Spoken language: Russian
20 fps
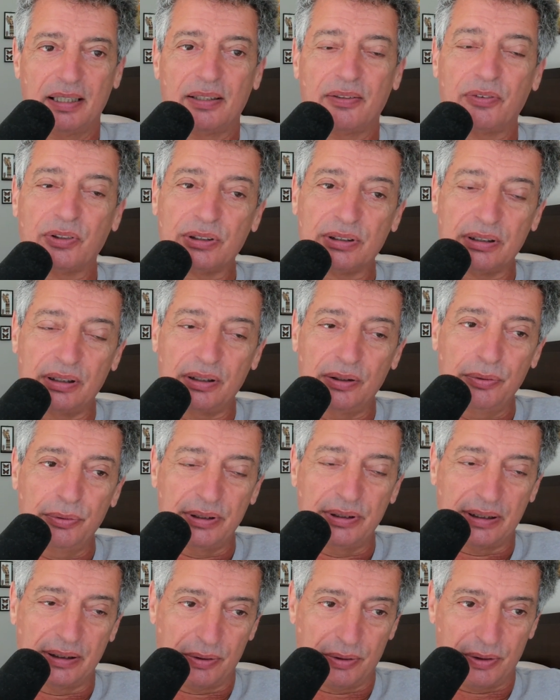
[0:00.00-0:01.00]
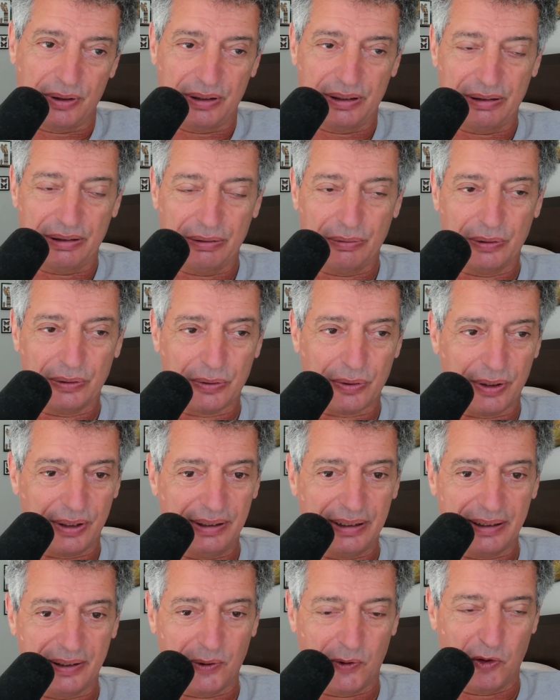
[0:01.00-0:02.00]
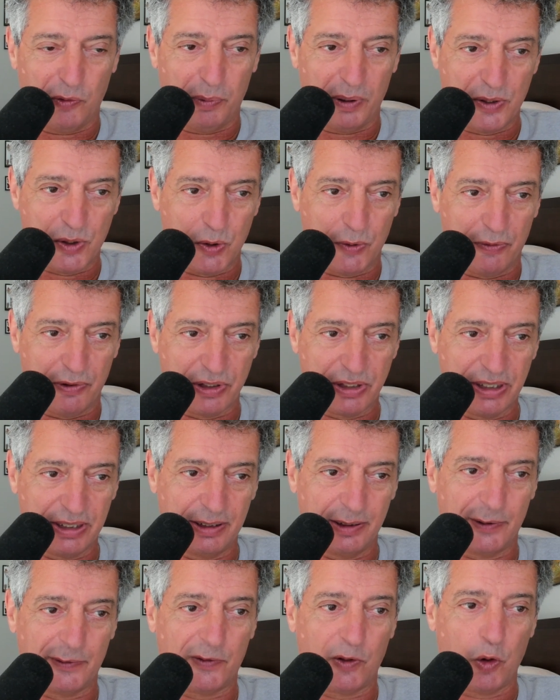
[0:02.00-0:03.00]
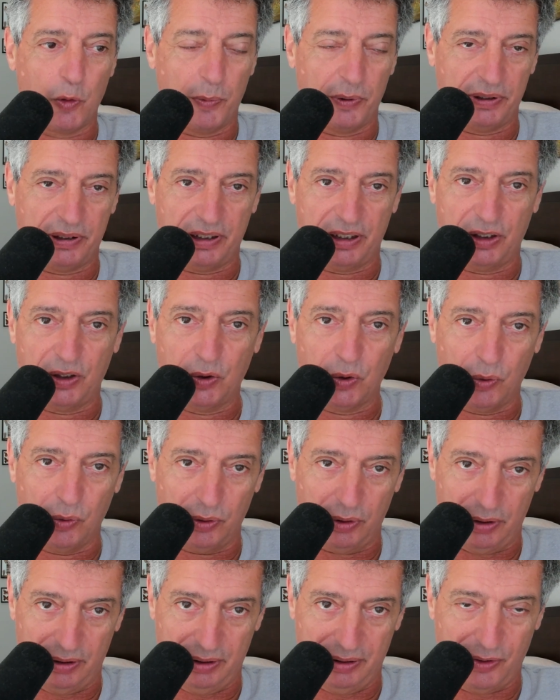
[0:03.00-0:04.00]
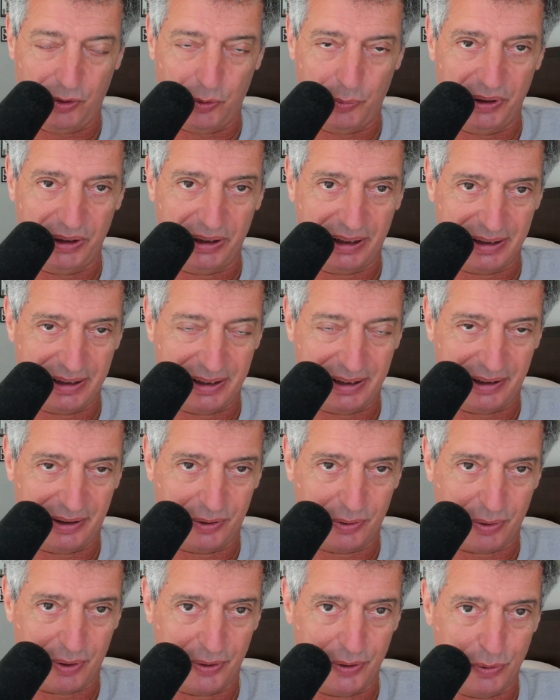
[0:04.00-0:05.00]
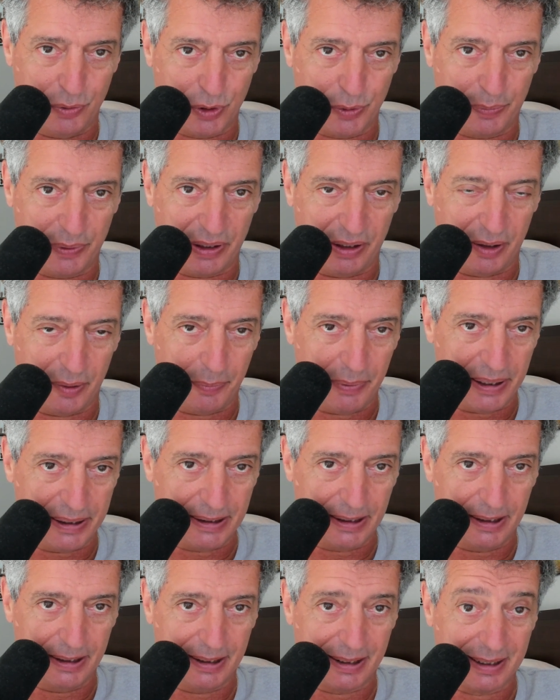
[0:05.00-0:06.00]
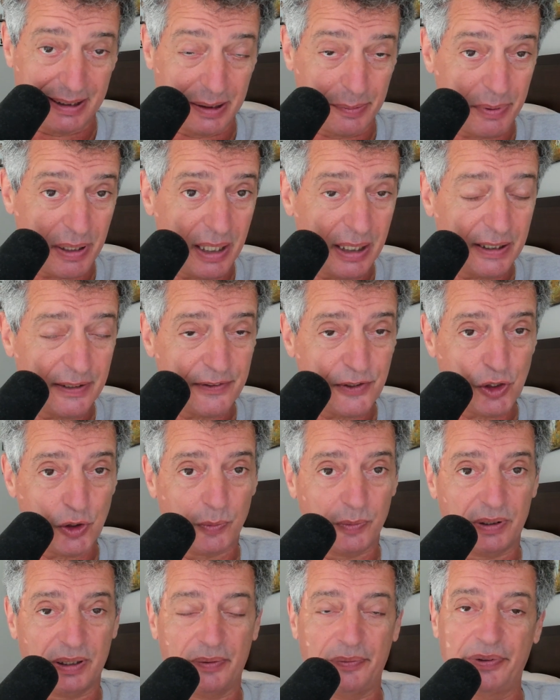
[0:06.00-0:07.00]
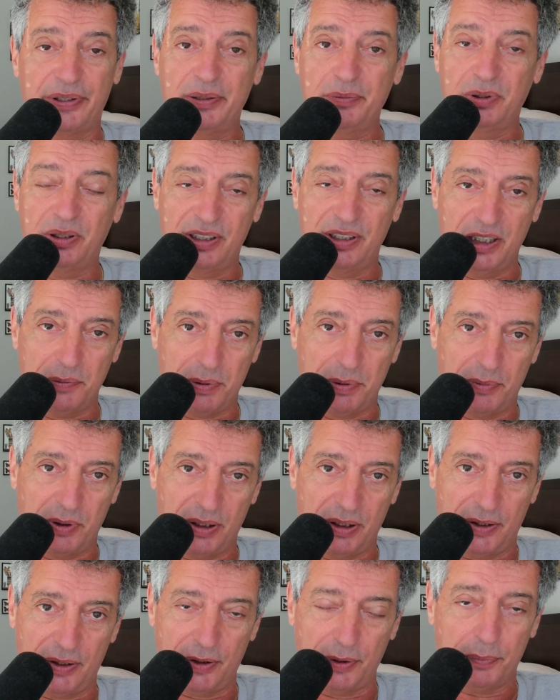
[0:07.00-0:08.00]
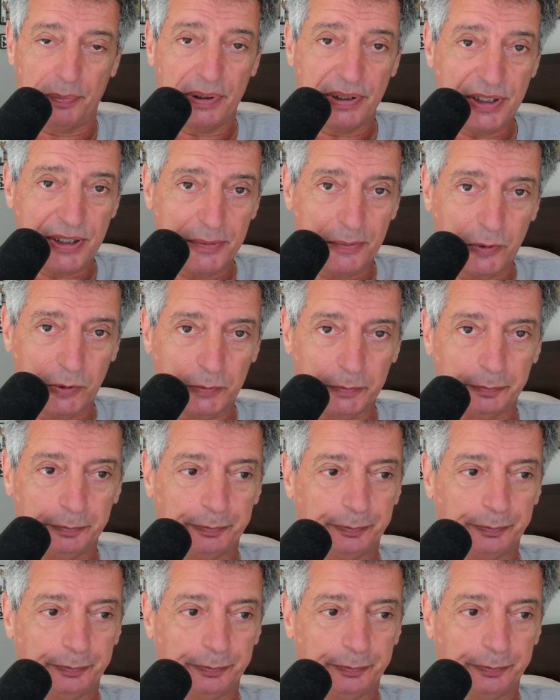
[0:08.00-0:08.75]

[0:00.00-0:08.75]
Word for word: Вот люди, которых, у которых нет такого большого жизненного опыта и тон документации, которую они уже перелопатили и разобрались в чем-то, им книги помогают. Почему?